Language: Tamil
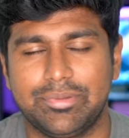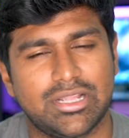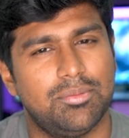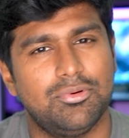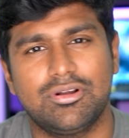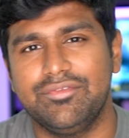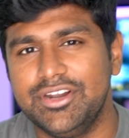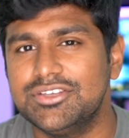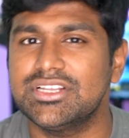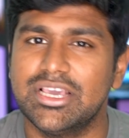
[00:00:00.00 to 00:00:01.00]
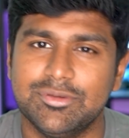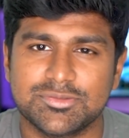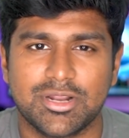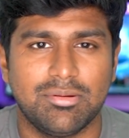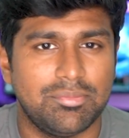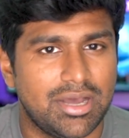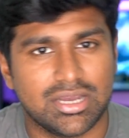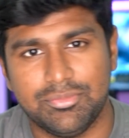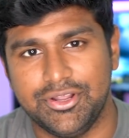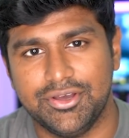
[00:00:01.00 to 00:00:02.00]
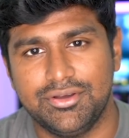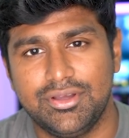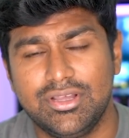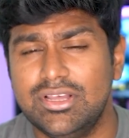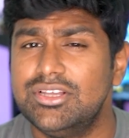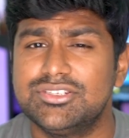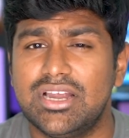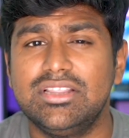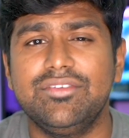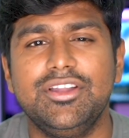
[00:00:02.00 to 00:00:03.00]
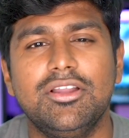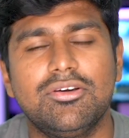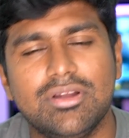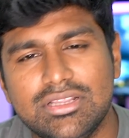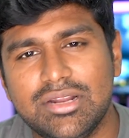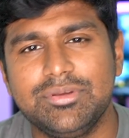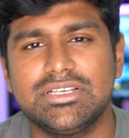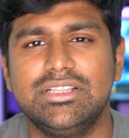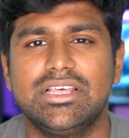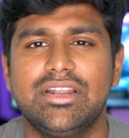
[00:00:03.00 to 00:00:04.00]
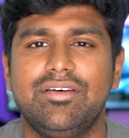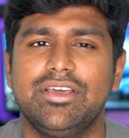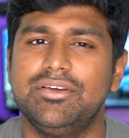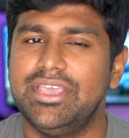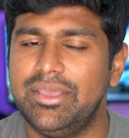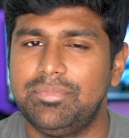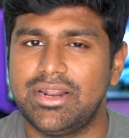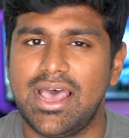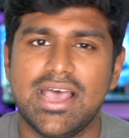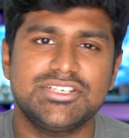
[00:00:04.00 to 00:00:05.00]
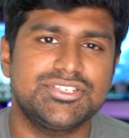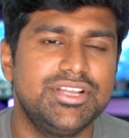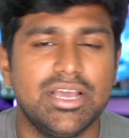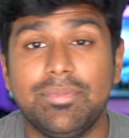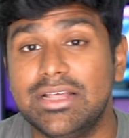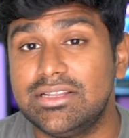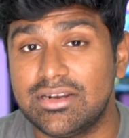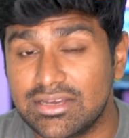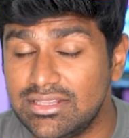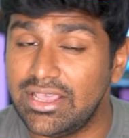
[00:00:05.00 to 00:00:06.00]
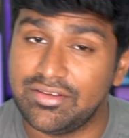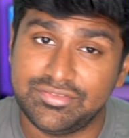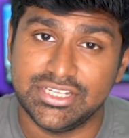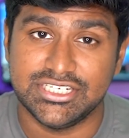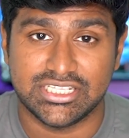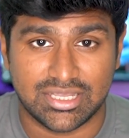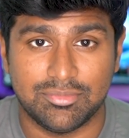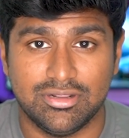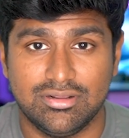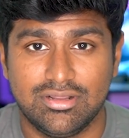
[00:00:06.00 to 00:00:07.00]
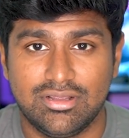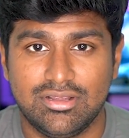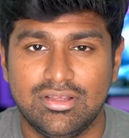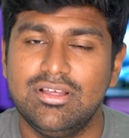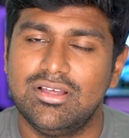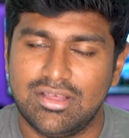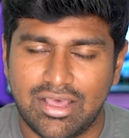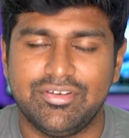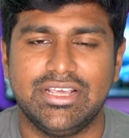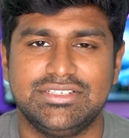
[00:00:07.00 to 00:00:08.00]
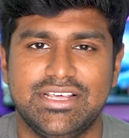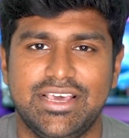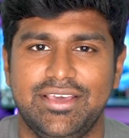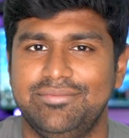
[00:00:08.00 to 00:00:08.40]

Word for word: அப்போ நான் போடுற வீடியோஸை நீங்கள் மிஸ் பண்ணாமல் பார்க்க முடியும் ஸோ அடுத்த வீடியோவில் உங்களை திருப்பி சந்திக்கிற வரைக்கும் என் பேர் ஆஷ் நீங்கள் பார்த்துட்டு இருக்கிறது எஃப்டிஜே தமிழ் ஹாவ் அ நைஸ் டே